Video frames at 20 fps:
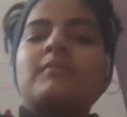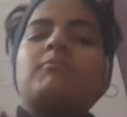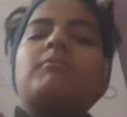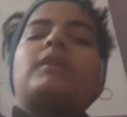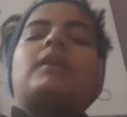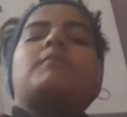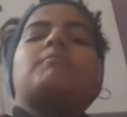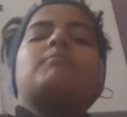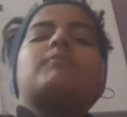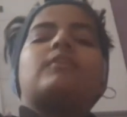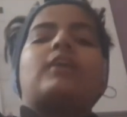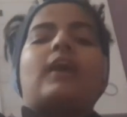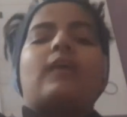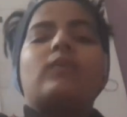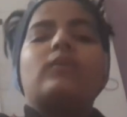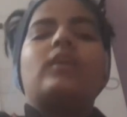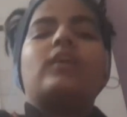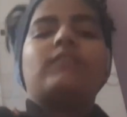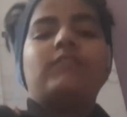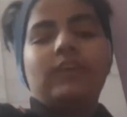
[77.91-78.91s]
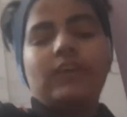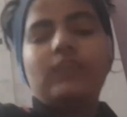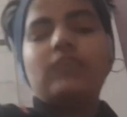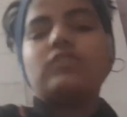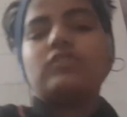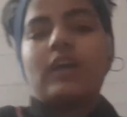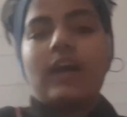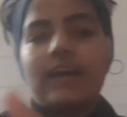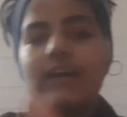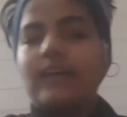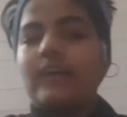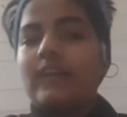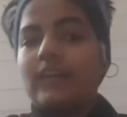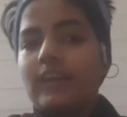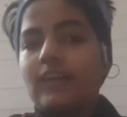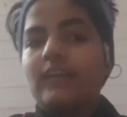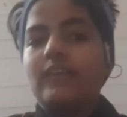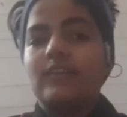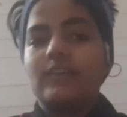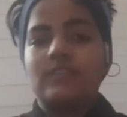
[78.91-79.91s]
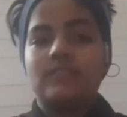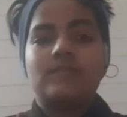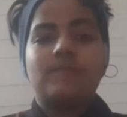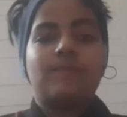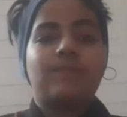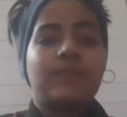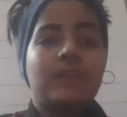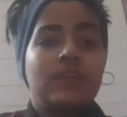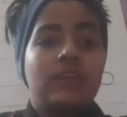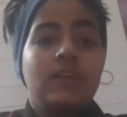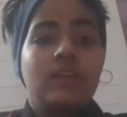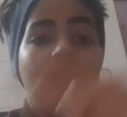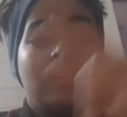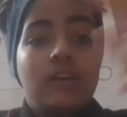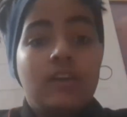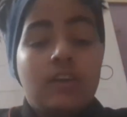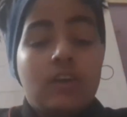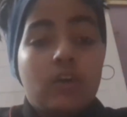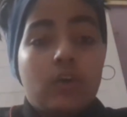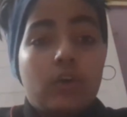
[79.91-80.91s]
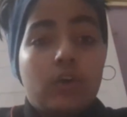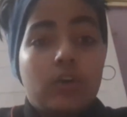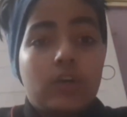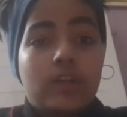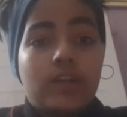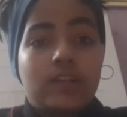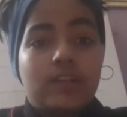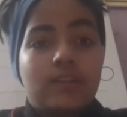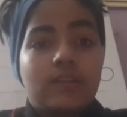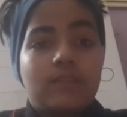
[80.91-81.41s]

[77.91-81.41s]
मतलब रेगुलर वीडियोस आया करेंगी और